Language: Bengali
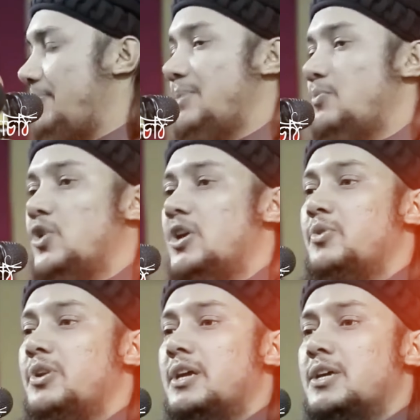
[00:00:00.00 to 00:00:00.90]
আপনি
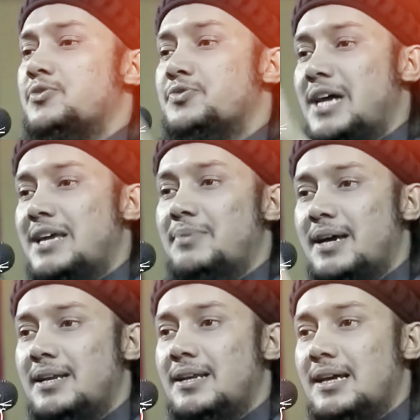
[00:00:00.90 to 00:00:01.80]
মনে মনে কিছু
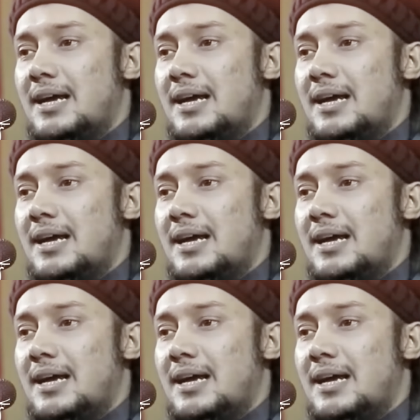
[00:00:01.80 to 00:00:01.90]
চাইবেন